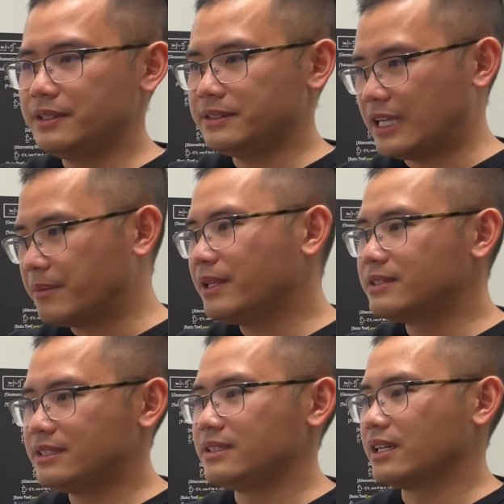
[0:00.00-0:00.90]
前面
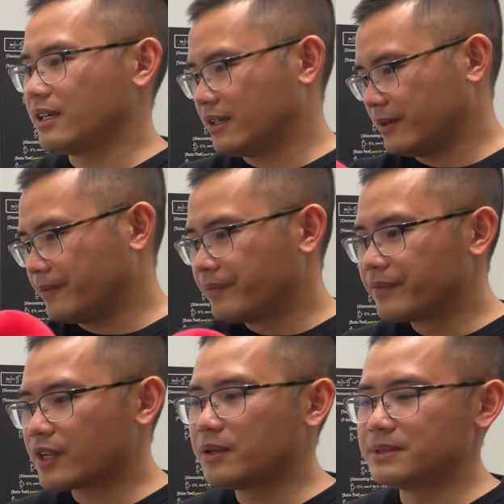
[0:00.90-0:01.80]
几个
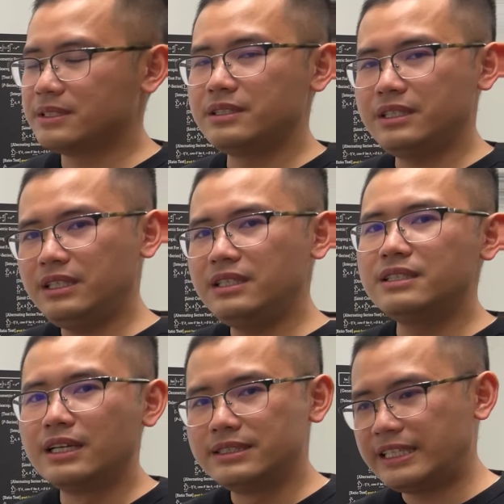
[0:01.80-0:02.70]
term 是
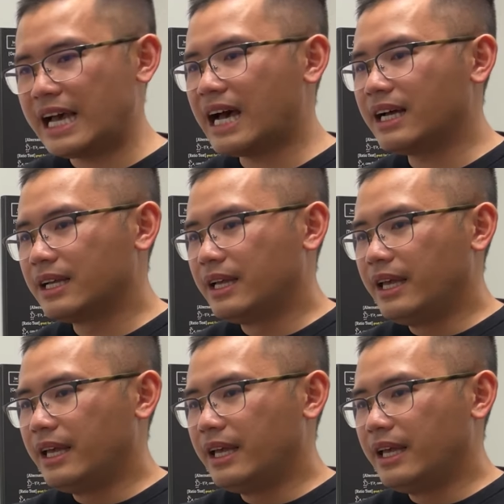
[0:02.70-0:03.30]
一加。